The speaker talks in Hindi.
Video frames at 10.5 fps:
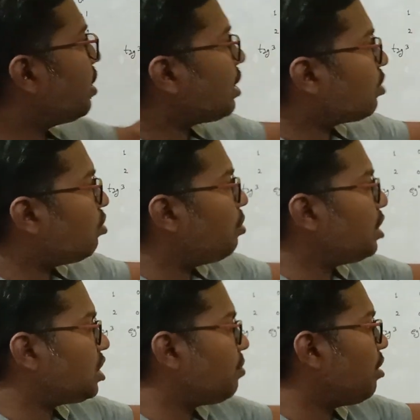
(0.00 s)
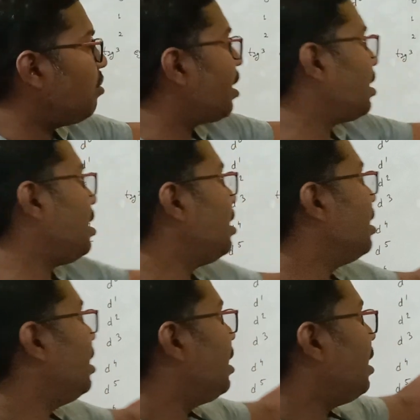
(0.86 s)
हुआ था तो भी स्टेबल हुआ था
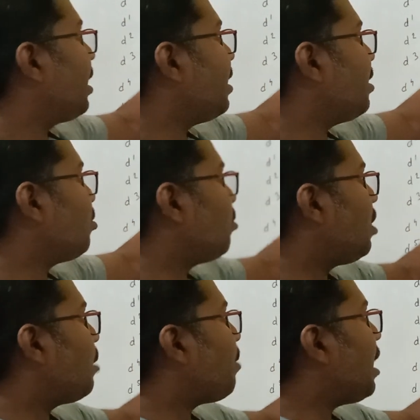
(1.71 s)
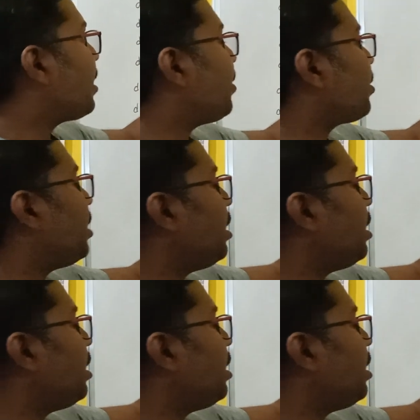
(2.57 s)
लेकिन ये दोनों लेबाइल क्यों